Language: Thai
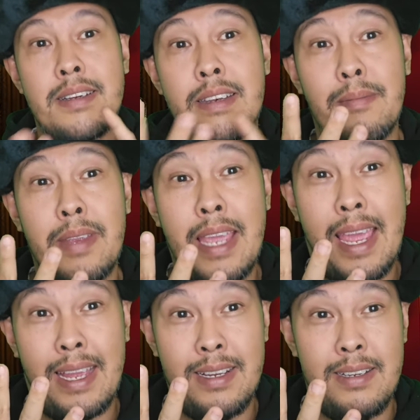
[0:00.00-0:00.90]
น้ำ
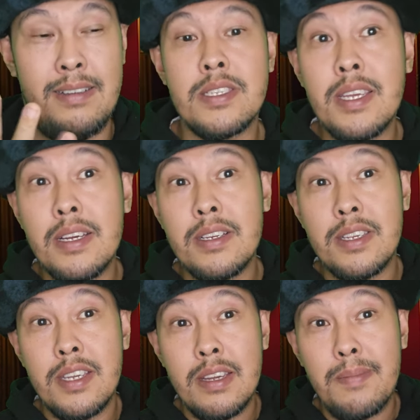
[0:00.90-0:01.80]
แข็ง ซึ่ง
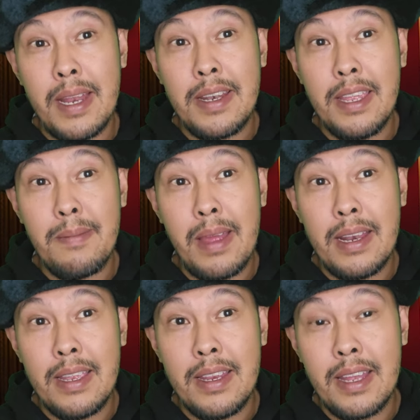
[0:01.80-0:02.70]
ชื่อบัดดี้แม
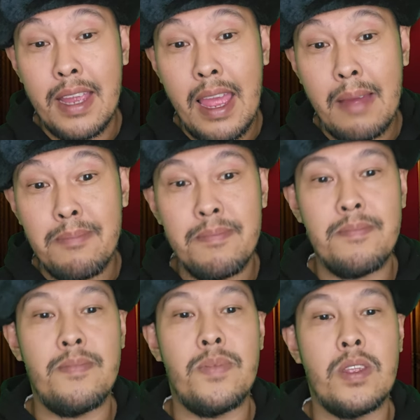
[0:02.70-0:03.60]
รี่นะครับ
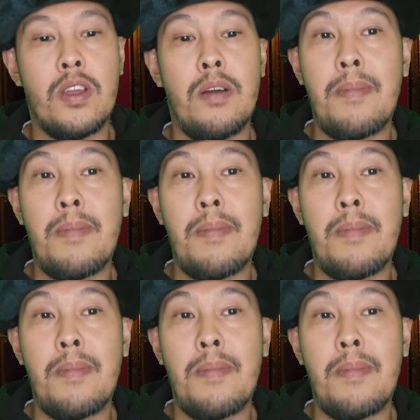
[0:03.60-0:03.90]
ก็